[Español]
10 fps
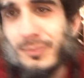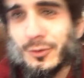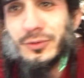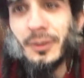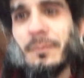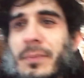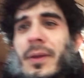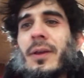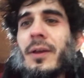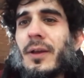no me gusta.
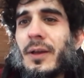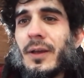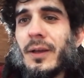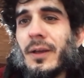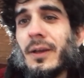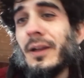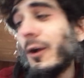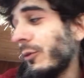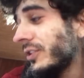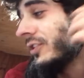Eh, y
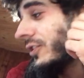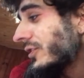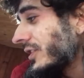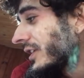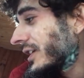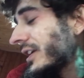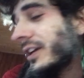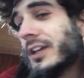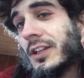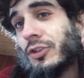la cuestión es
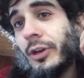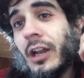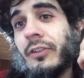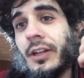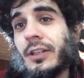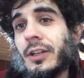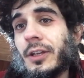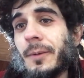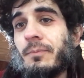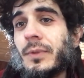que toque a la
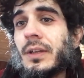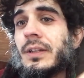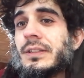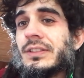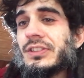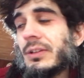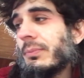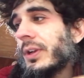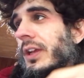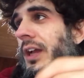ferretería.
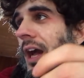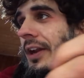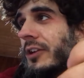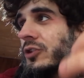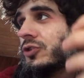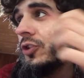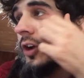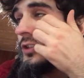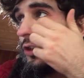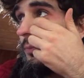Siempre arreglo todo
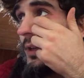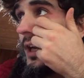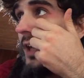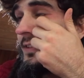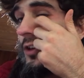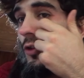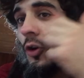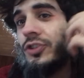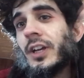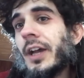lo que se rompe en casa con
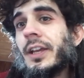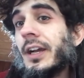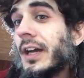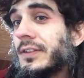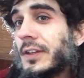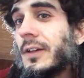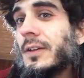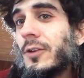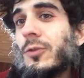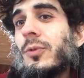cosas que hay en casa,
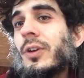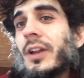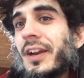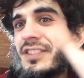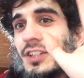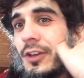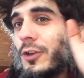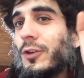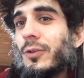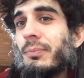como que
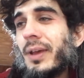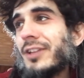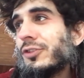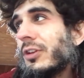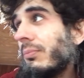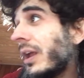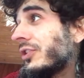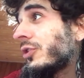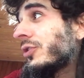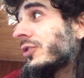reciclo pedazos de
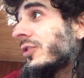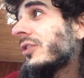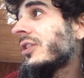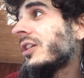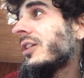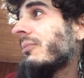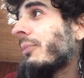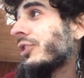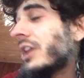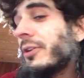plástico y todo,
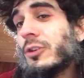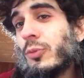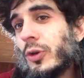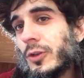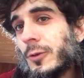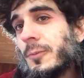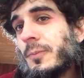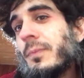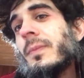pero esta vez no puedo.